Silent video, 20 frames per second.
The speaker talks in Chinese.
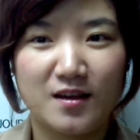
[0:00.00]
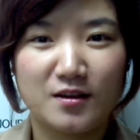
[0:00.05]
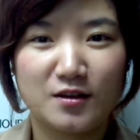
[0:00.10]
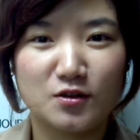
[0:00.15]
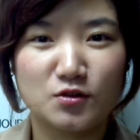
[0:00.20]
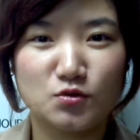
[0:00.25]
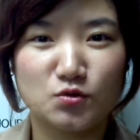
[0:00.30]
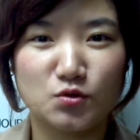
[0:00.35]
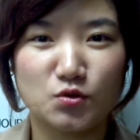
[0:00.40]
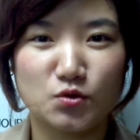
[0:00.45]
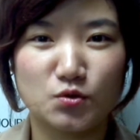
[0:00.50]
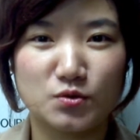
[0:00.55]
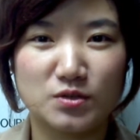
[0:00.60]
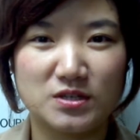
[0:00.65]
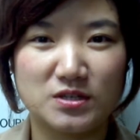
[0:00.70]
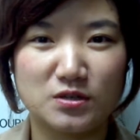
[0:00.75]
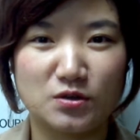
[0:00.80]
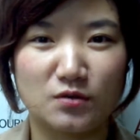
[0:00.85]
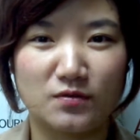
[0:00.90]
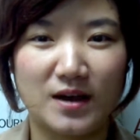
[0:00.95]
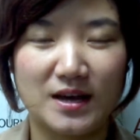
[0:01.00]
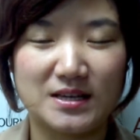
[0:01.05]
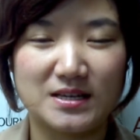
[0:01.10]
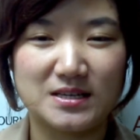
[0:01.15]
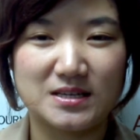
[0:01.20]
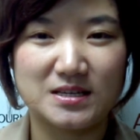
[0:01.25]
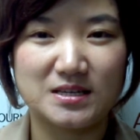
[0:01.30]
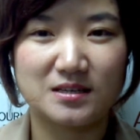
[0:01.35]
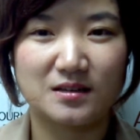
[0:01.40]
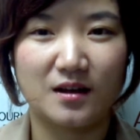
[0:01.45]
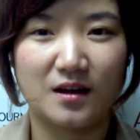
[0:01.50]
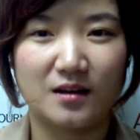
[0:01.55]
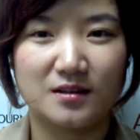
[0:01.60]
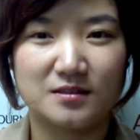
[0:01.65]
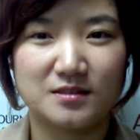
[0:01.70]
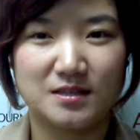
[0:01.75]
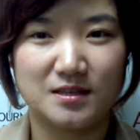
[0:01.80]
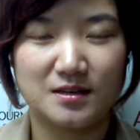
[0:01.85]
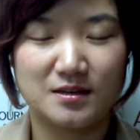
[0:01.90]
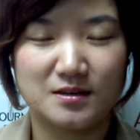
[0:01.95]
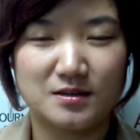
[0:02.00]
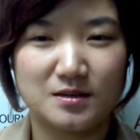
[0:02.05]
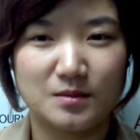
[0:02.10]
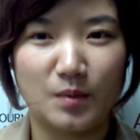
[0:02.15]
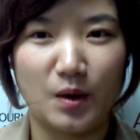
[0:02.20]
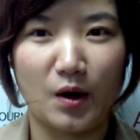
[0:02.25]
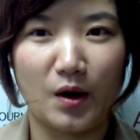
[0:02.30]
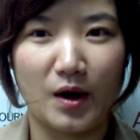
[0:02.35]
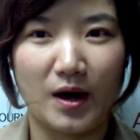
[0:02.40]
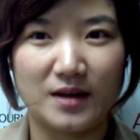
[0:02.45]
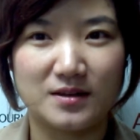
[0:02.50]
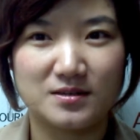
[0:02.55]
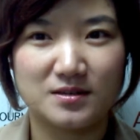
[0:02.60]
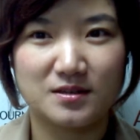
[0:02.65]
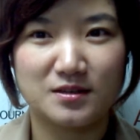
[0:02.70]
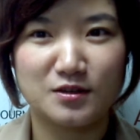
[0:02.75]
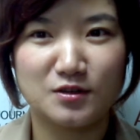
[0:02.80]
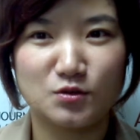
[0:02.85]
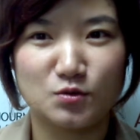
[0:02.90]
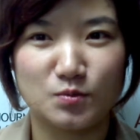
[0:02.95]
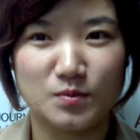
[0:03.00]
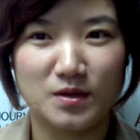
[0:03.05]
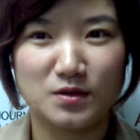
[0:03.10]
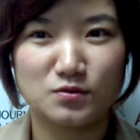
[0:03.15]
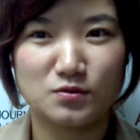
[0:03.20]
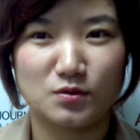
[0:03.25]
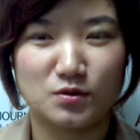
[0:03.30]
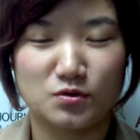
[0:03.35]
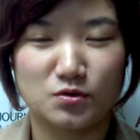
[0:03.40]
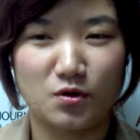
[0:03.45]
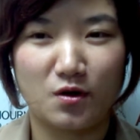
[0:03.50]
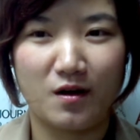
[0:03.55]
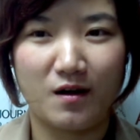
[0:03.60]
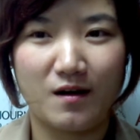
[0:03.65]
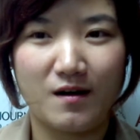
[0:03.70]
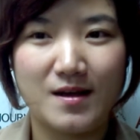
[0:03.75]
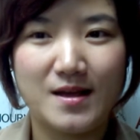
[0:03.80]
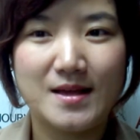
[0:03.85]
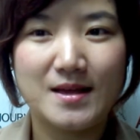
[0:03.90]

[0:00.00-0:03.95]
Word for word: 根据出席首发仪式的《吉林日报》韩正一主编所说，